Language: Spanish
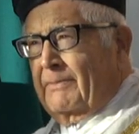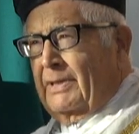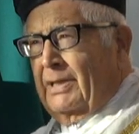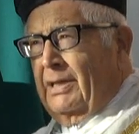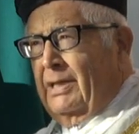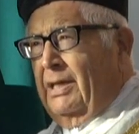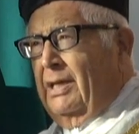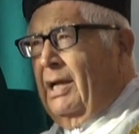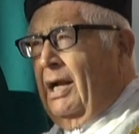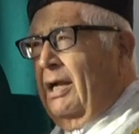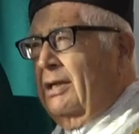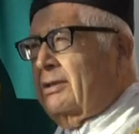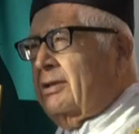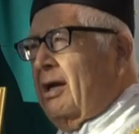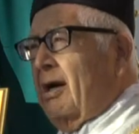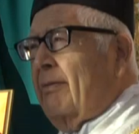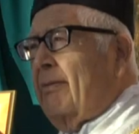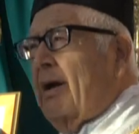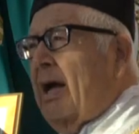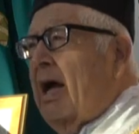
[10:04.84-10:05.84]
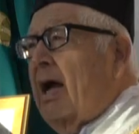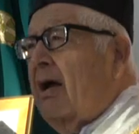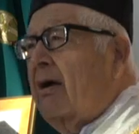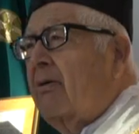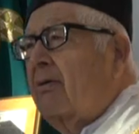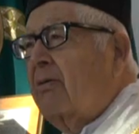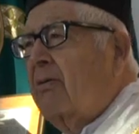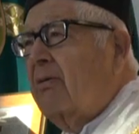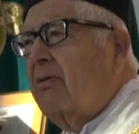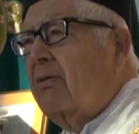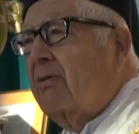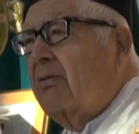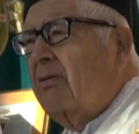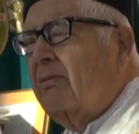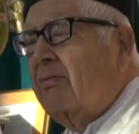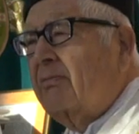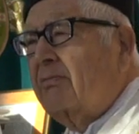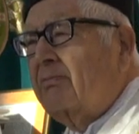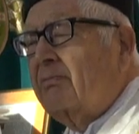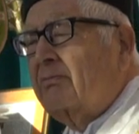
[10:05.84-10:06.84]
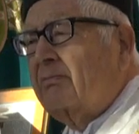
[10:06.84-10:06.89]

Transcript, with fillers: ir al trabajo,